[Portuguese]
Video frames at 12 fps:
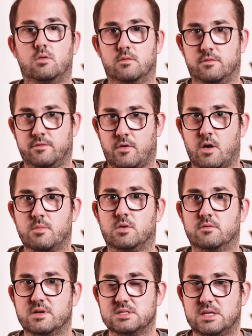conforme
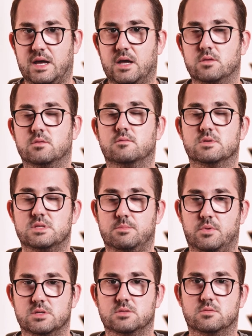conversado, você
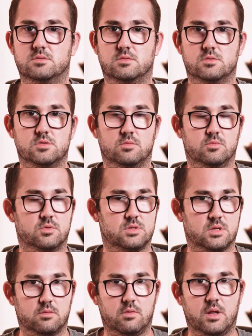pode construir o seu muro
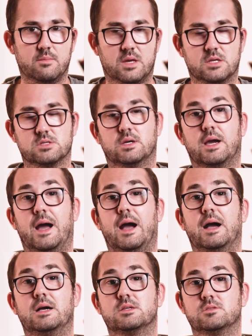tranquilamente.
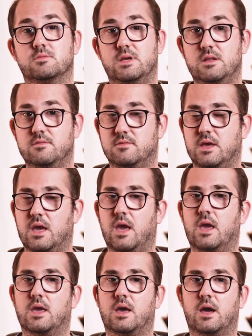Caso ele
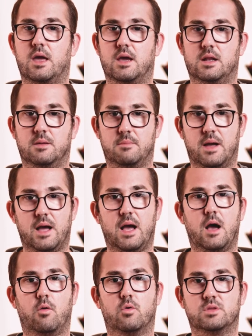venha
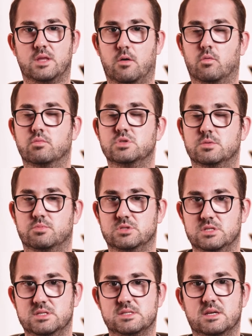reclamar ou ter algum tipo
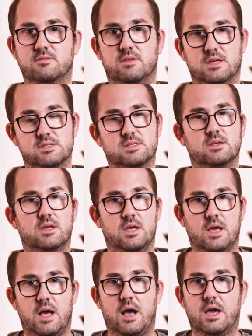de desavença,
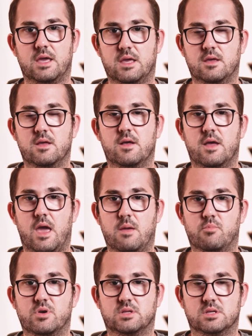aí é
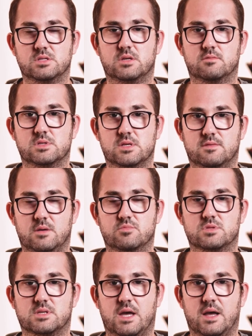importante que você vá
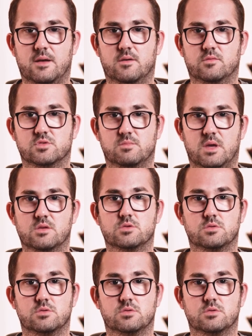buscar os meios